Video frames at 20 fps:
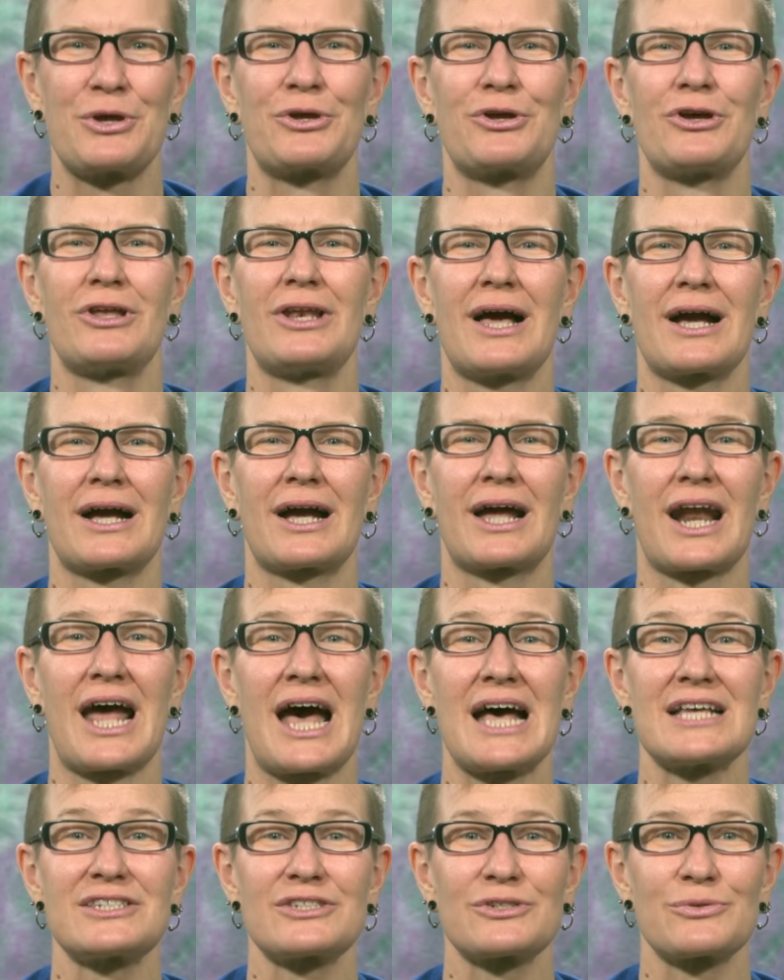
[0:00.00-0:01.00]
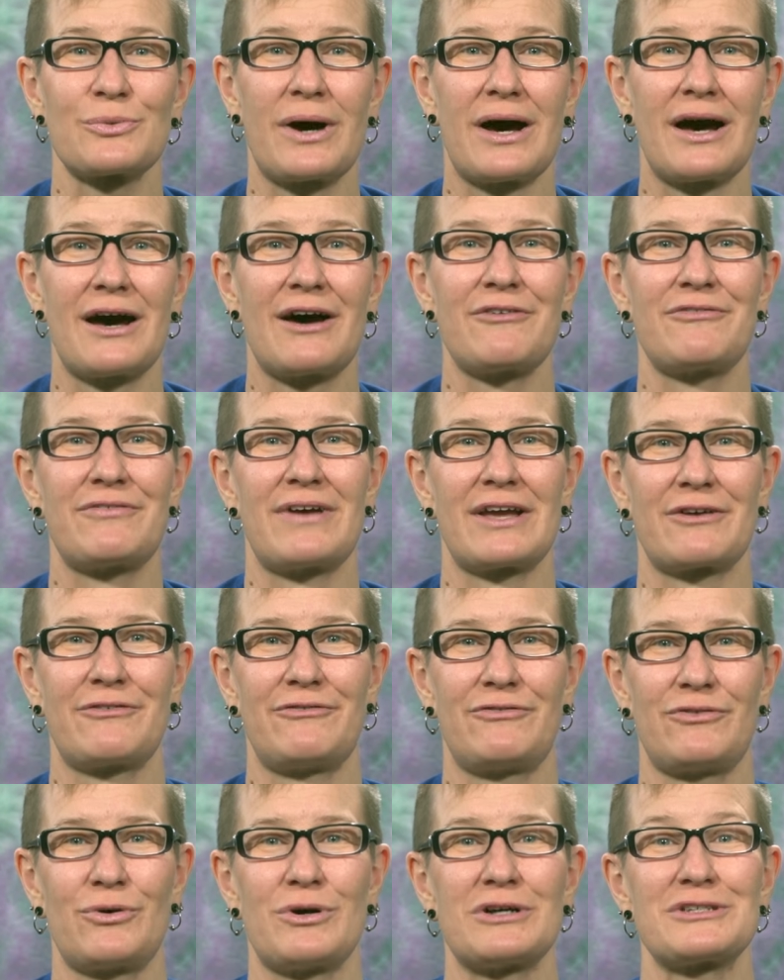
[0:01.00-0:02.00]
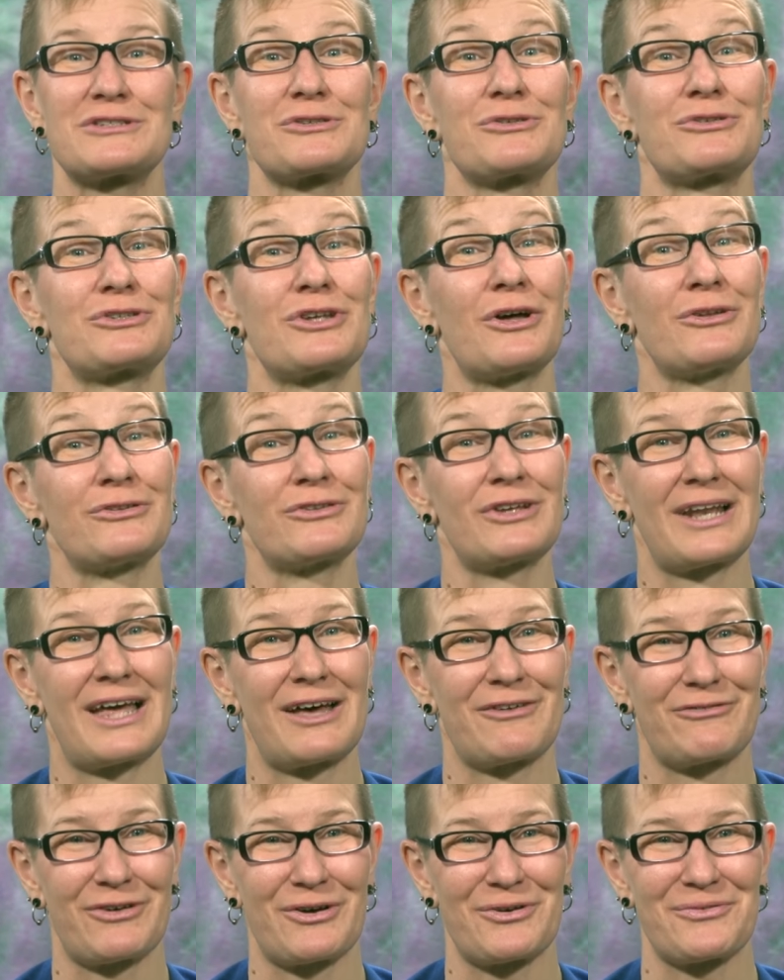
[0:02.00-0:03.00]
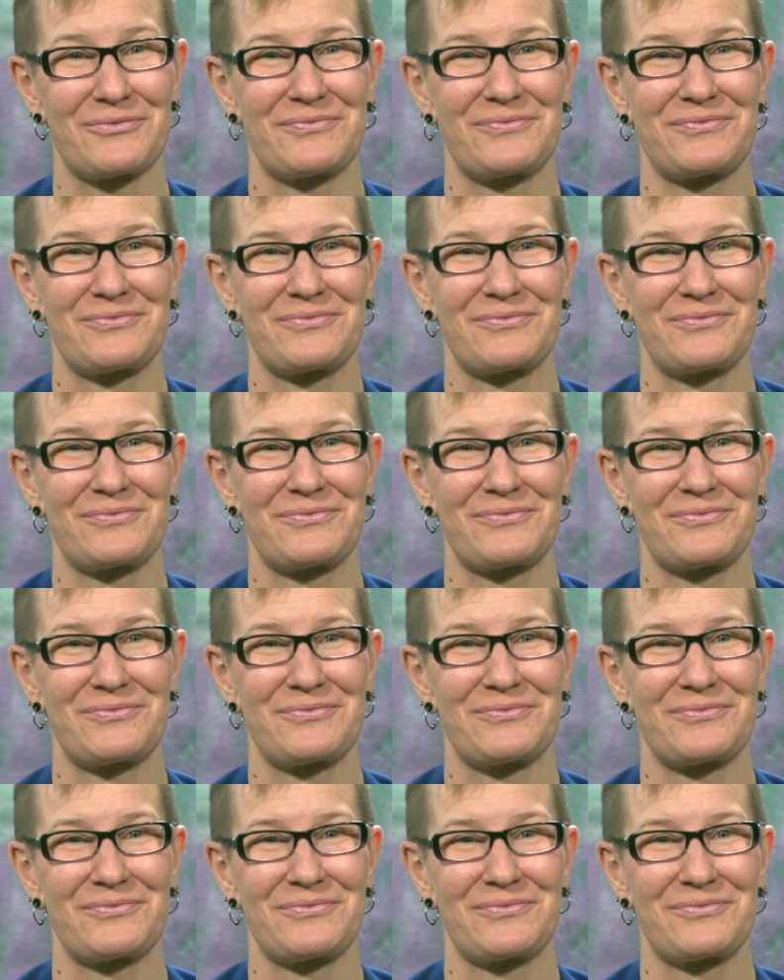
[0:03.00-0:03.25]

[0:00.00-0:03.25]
Que la grâce soit avec vous en ce temps de l'Avent.